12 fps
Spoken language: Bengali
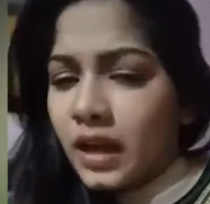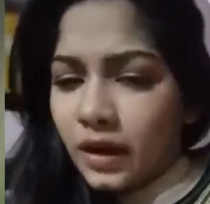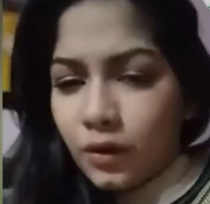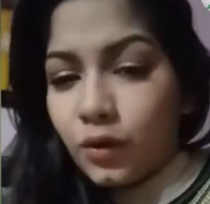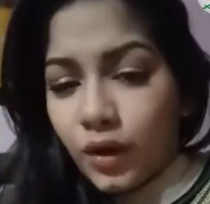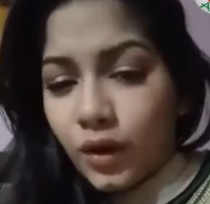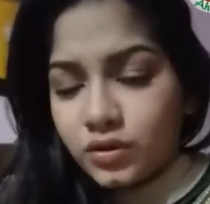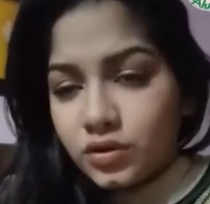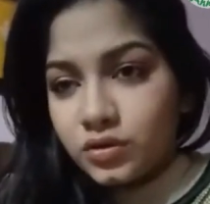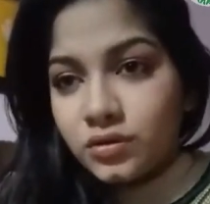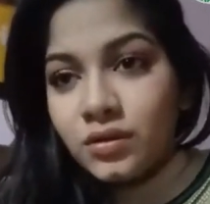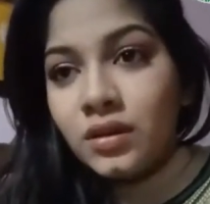আরও কয়েকজন
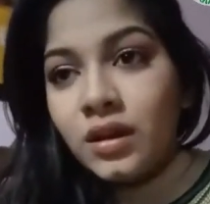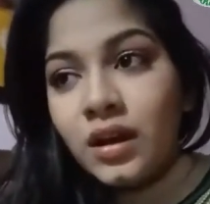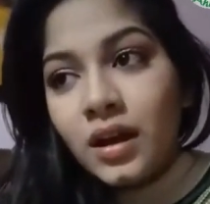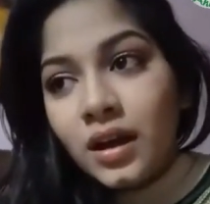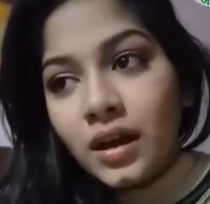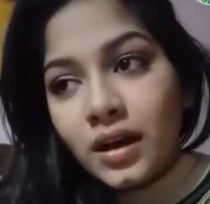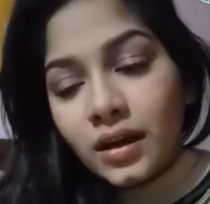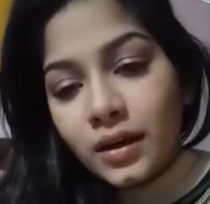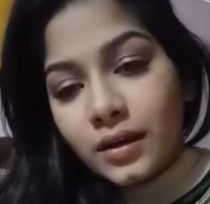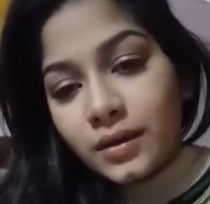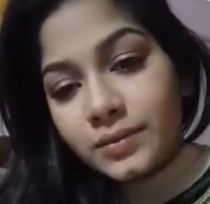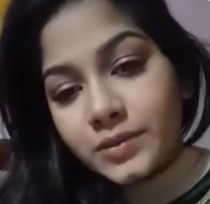
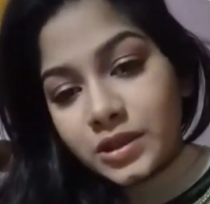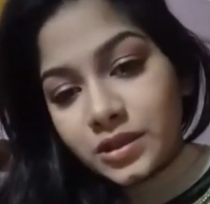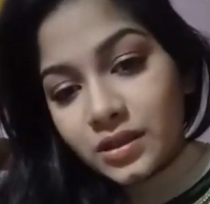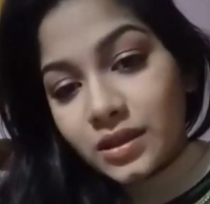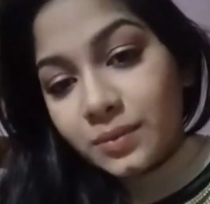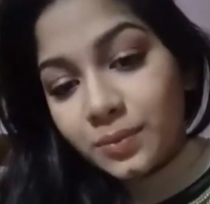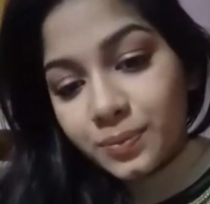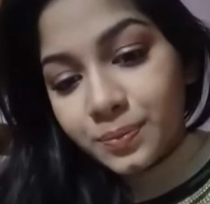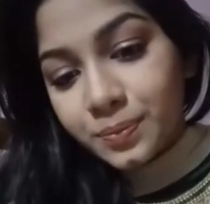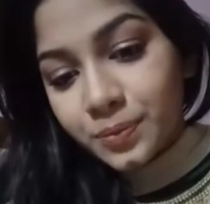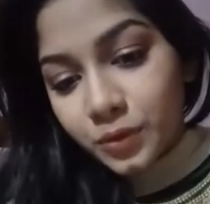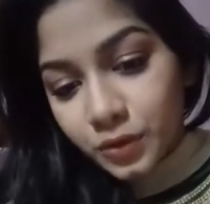যেটার
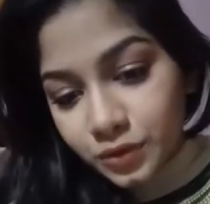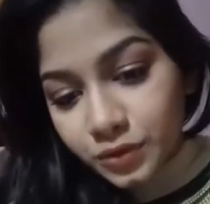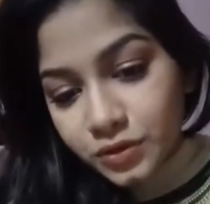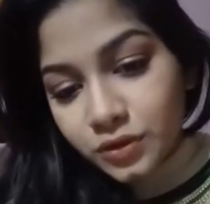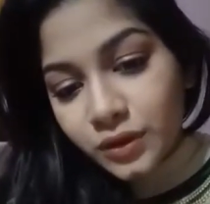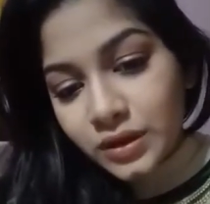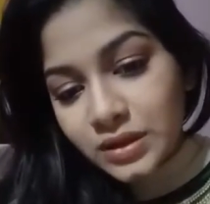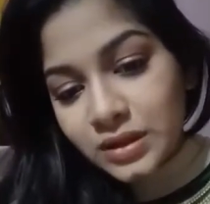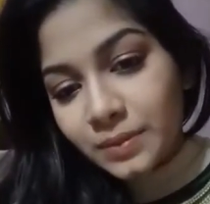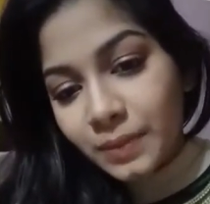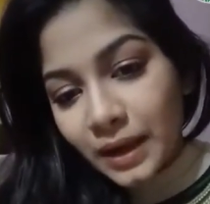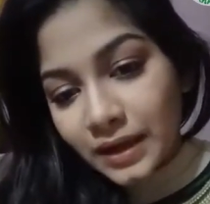প্রডিউস করেছে
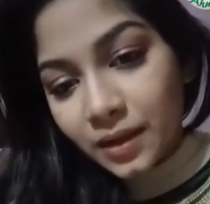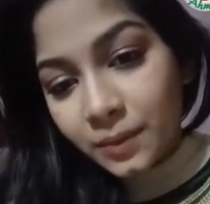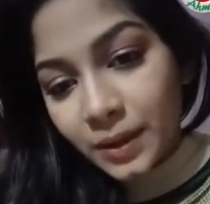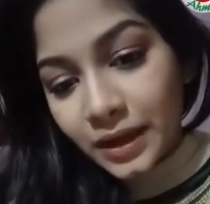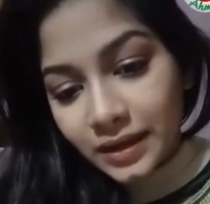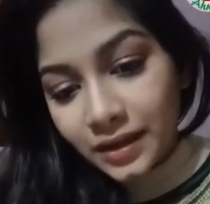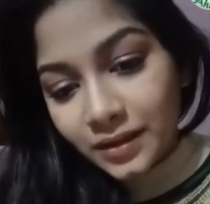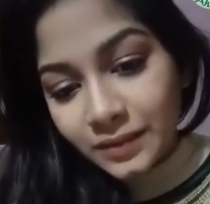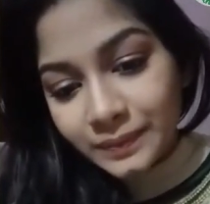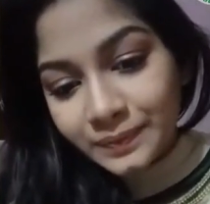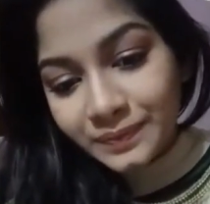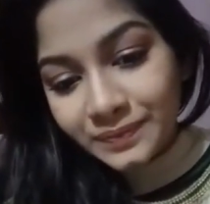বান্না ভাইয়া
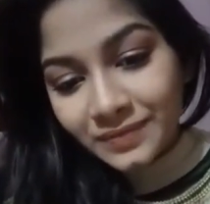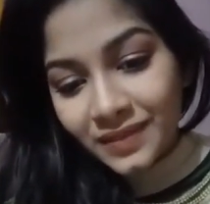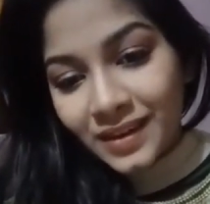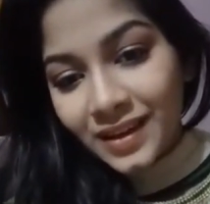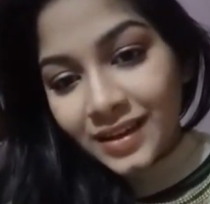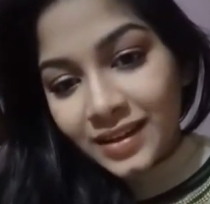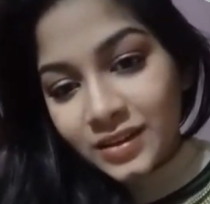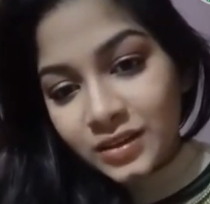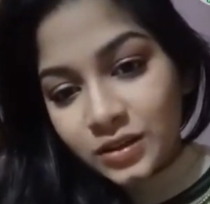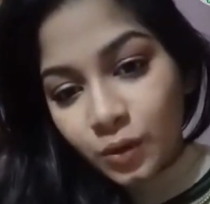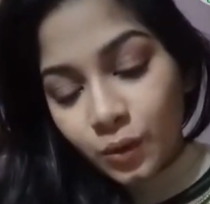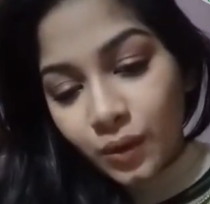সো
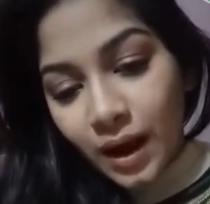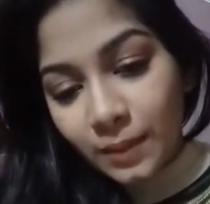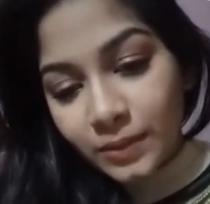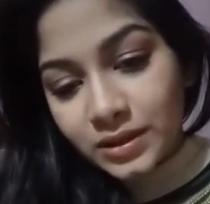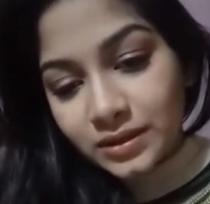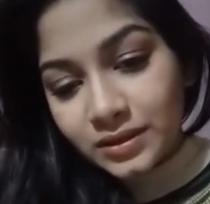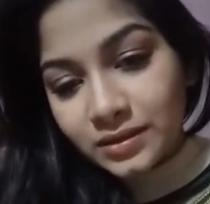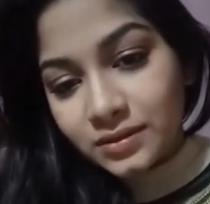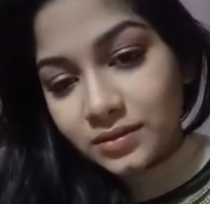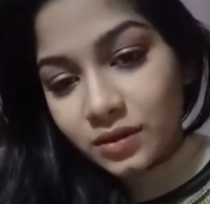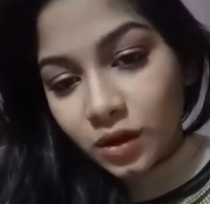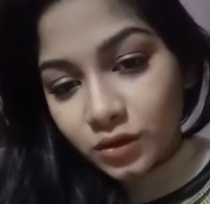আমাদের
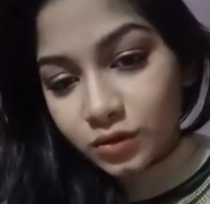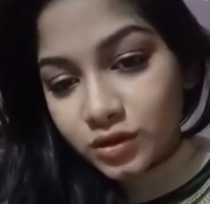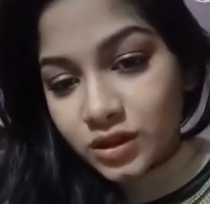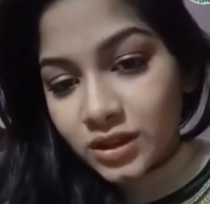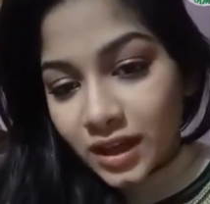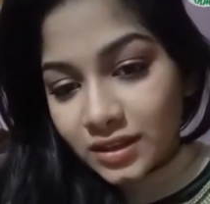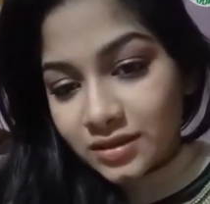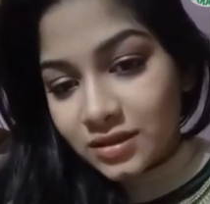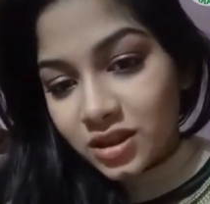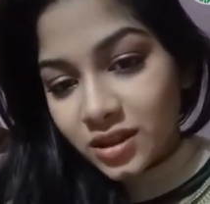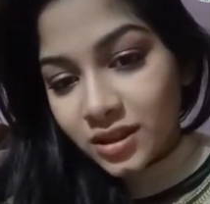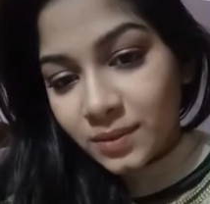অতসি আসছে
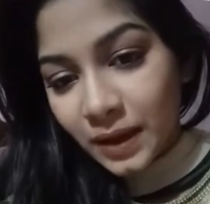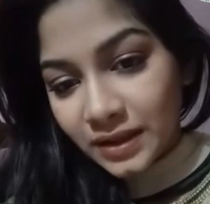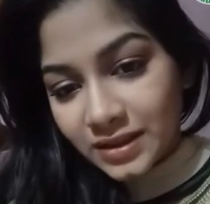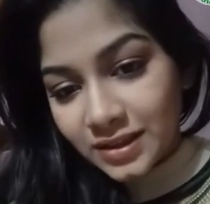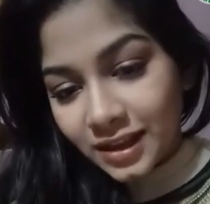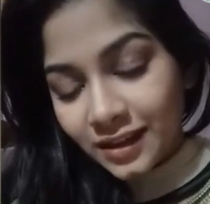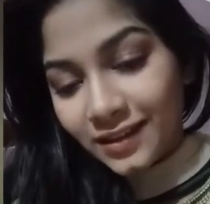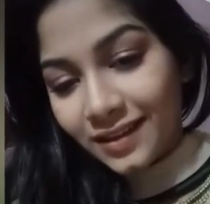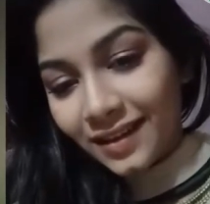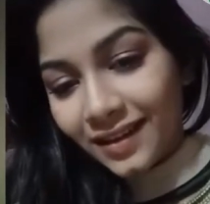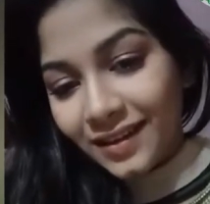পাঁচ তারিখে